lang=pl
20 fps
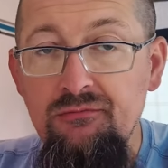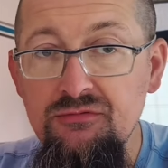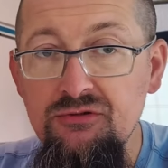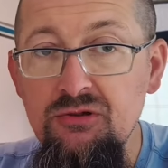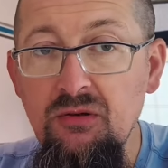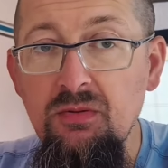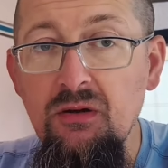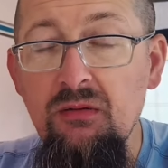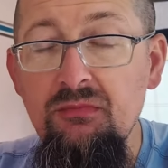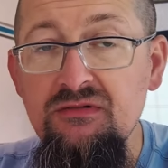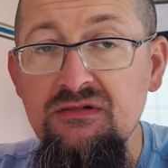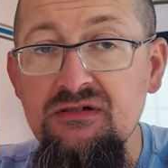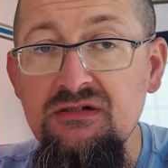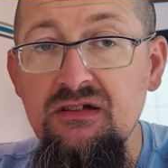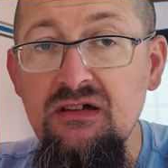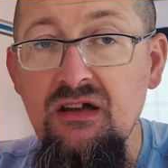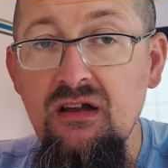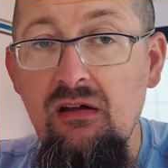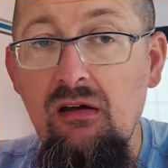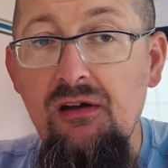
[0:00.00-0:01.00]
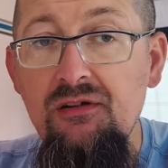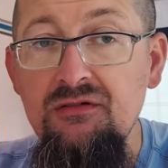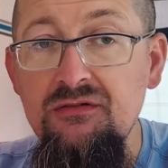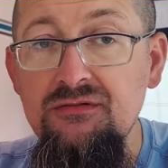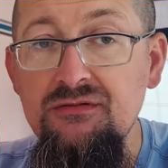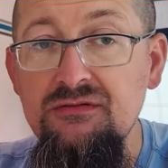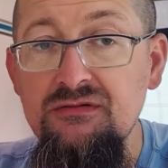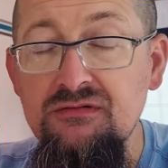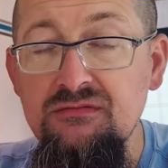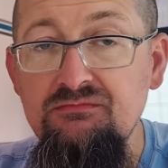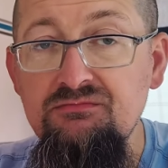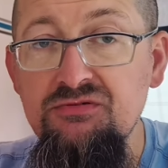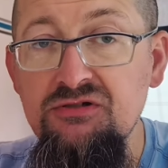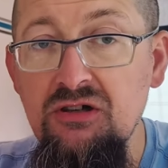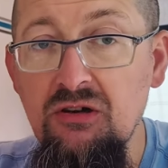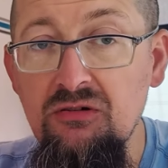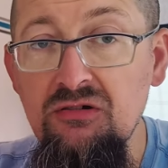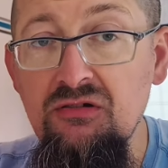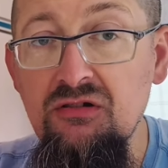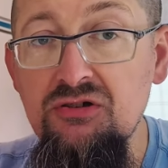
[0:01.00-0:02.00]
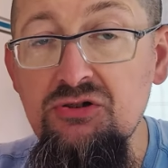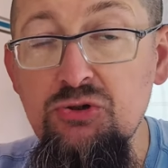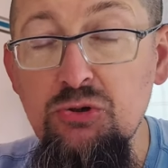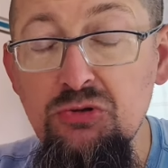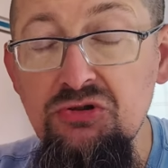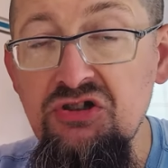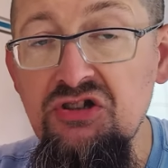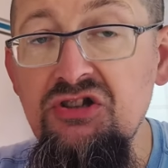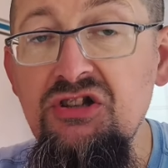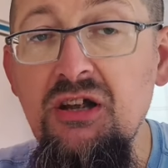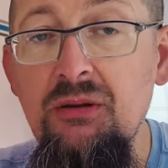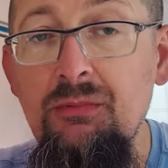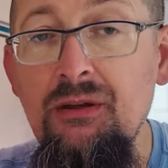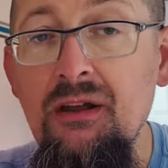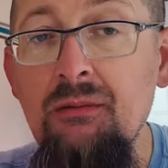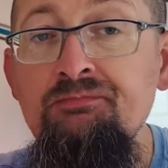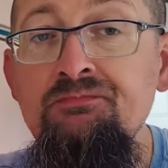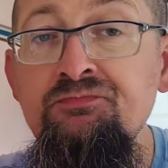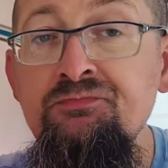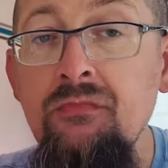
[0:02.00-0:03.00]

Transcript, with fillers: dobre yy, czuć demy